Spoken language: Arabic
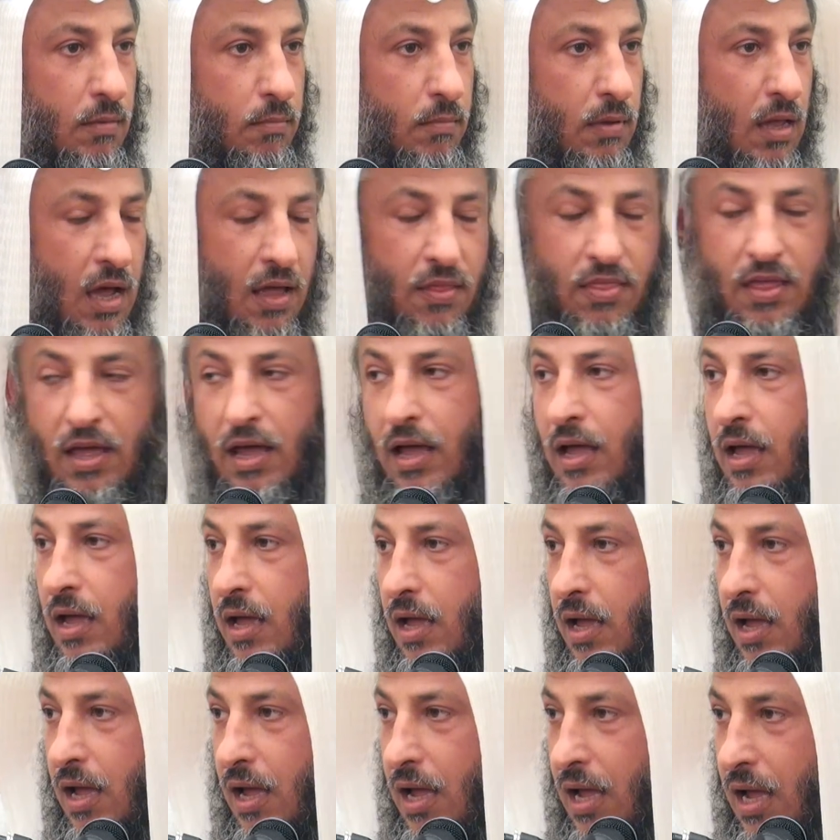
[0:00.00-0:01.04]
بهذا
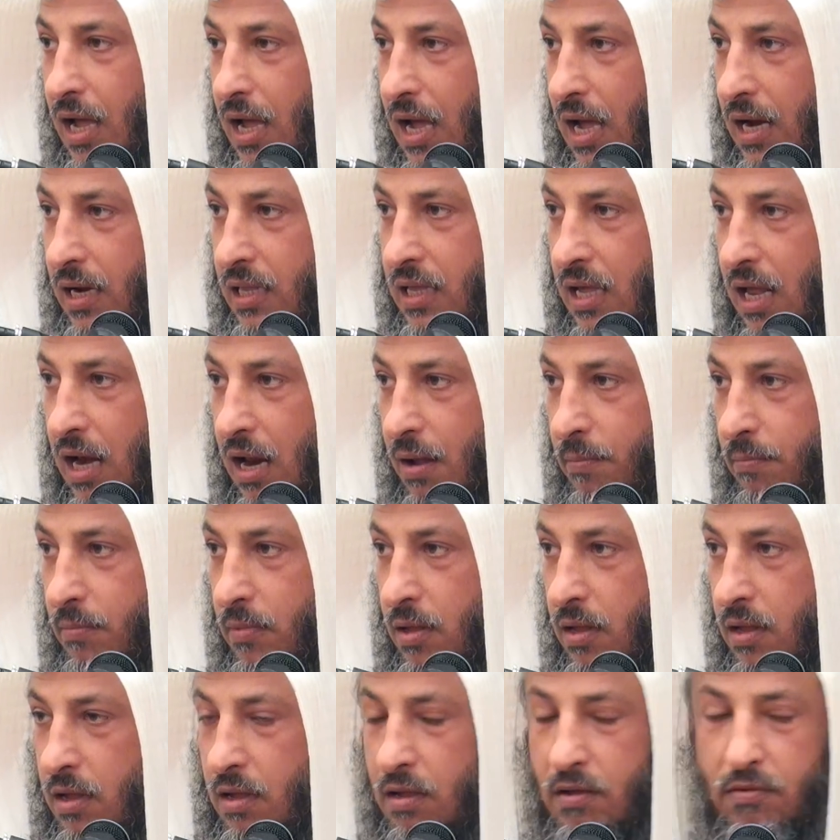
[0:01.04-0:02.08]
الكلام
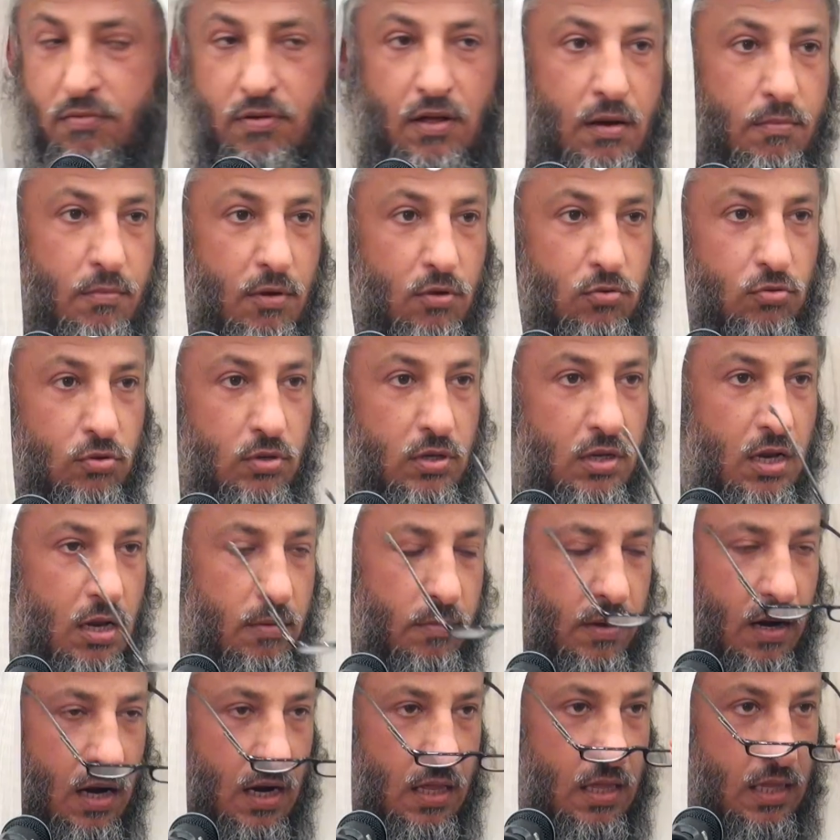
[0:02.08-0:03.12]
فالمقصود أن
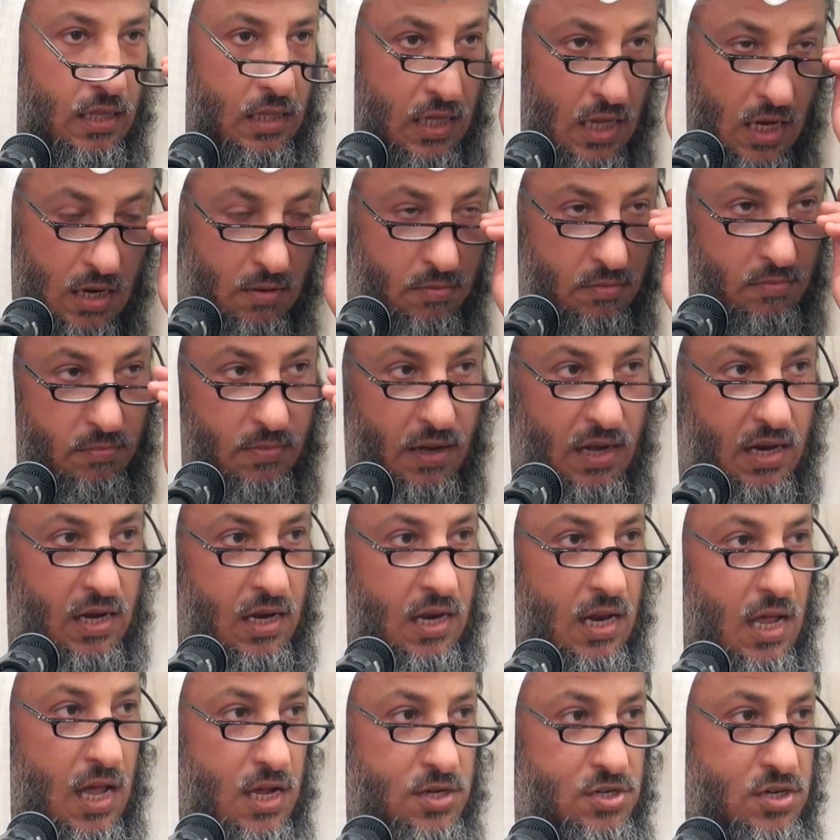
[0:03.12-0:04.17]
المرأة إذا تكلمت مع
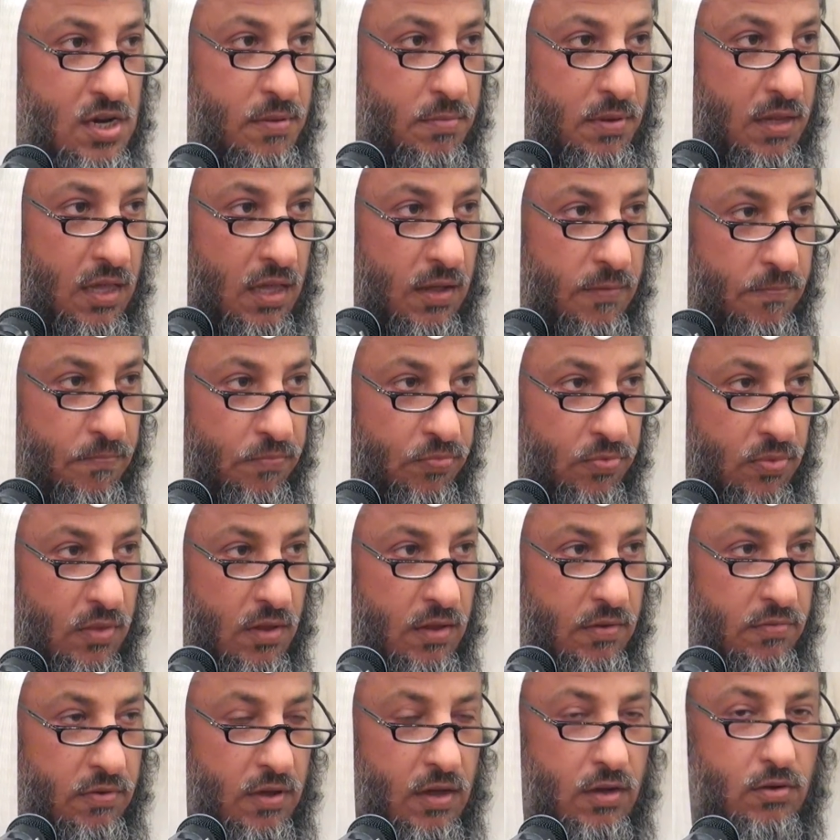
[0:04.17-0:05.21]
الأجنبي
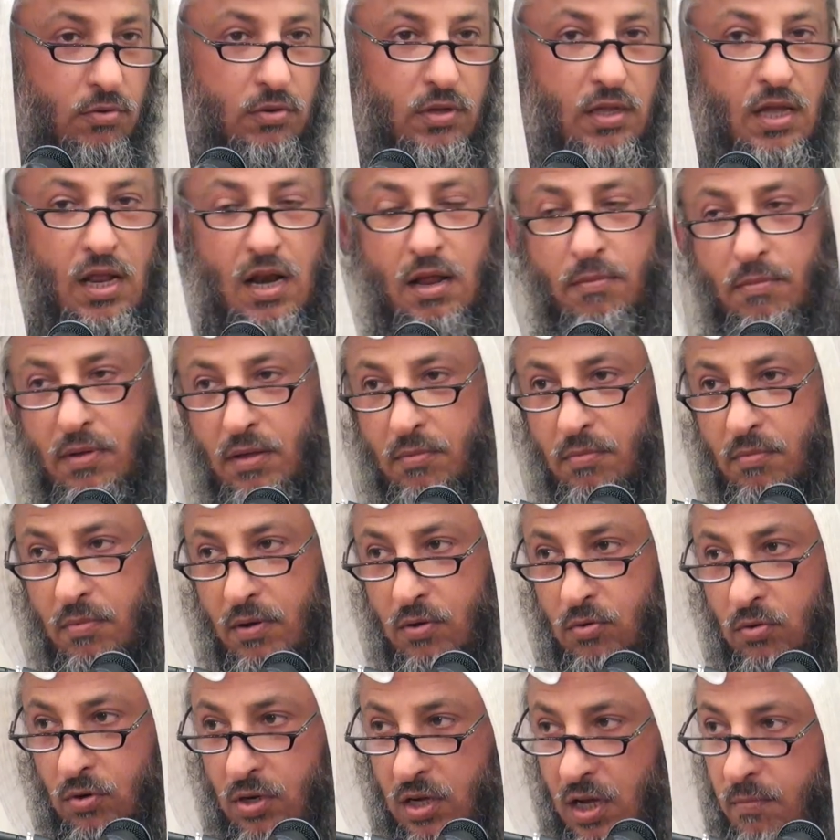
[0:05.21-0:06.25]
فيكون كلامها ما
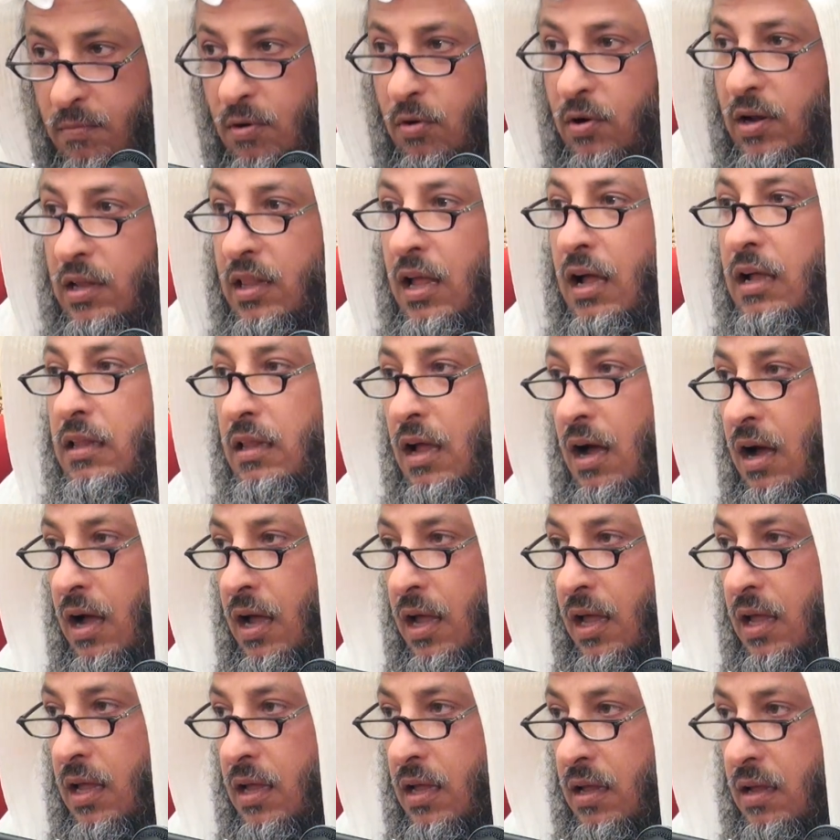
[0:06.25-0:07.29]
يكون كلمة ورد
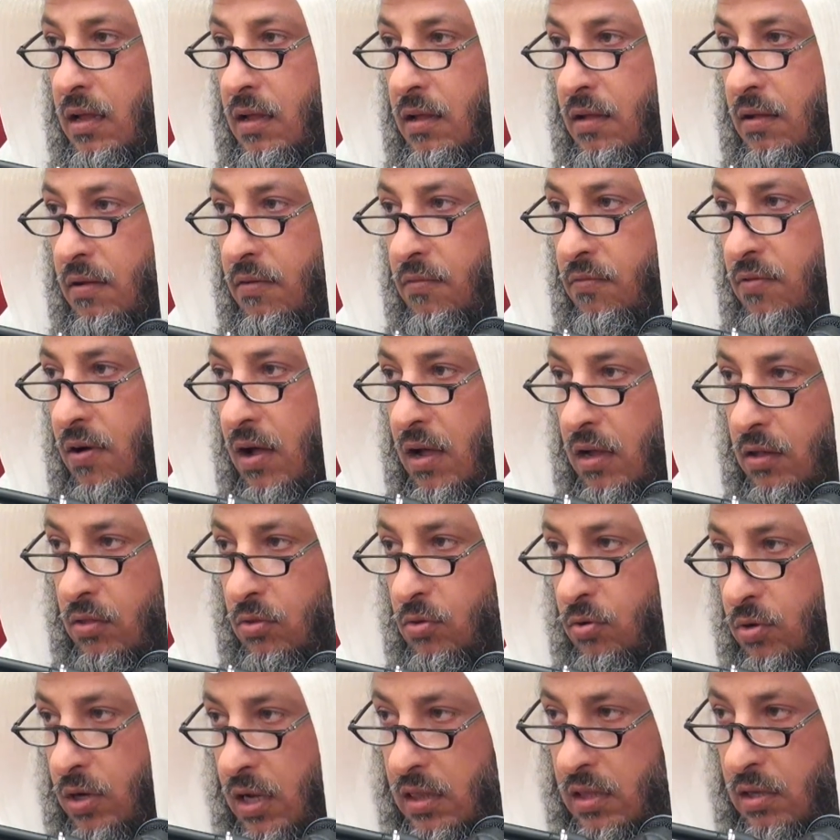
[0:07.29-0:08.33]
غطاها فقط
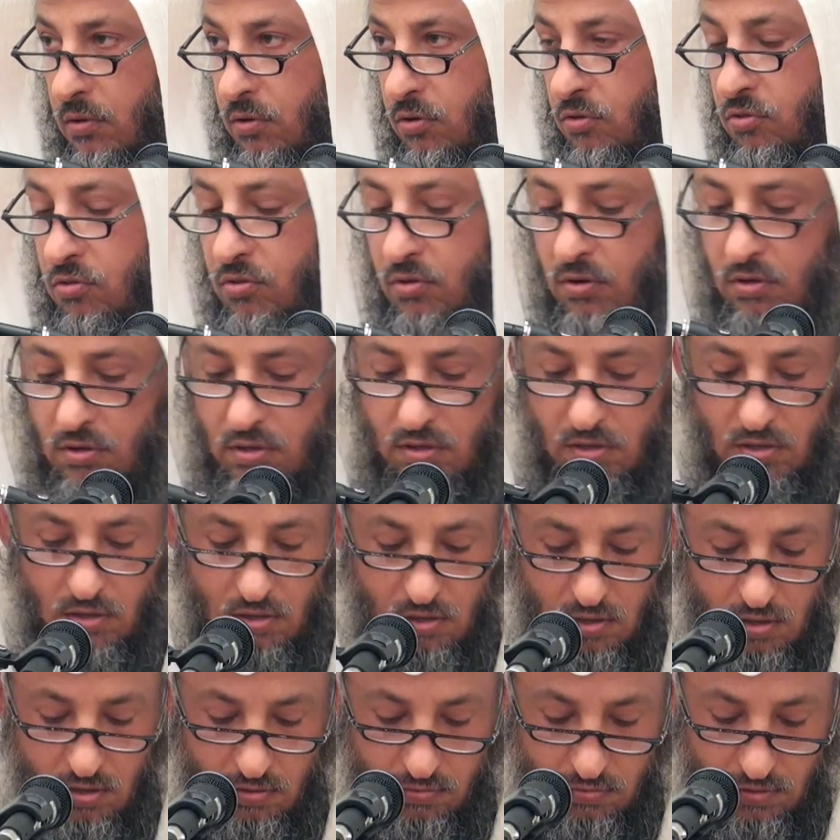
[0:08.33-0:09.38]
دون التوسع
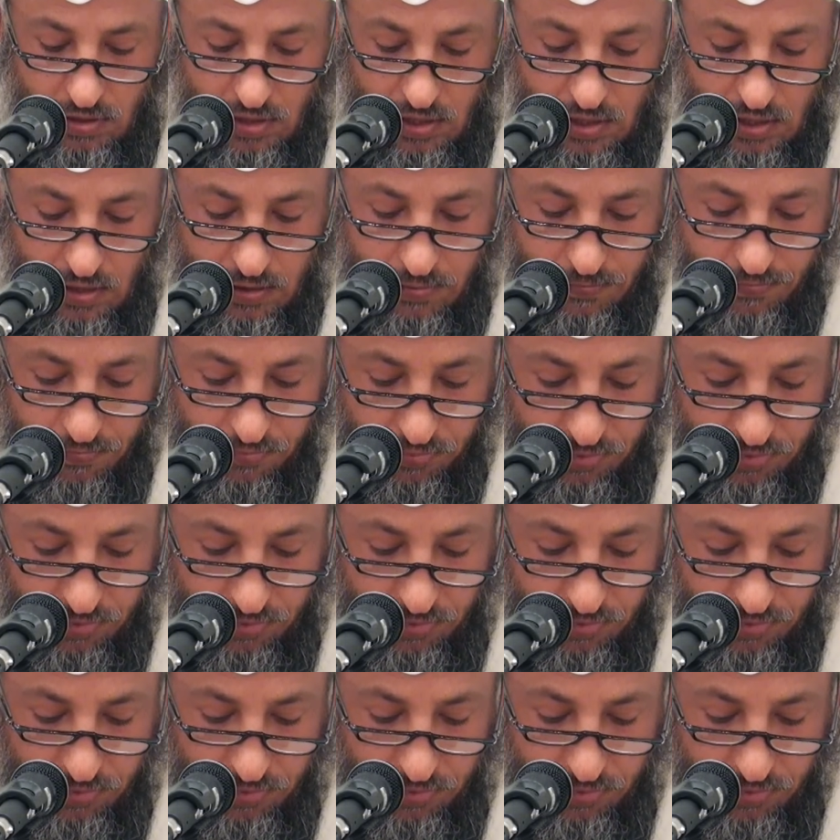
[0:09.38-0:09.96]
في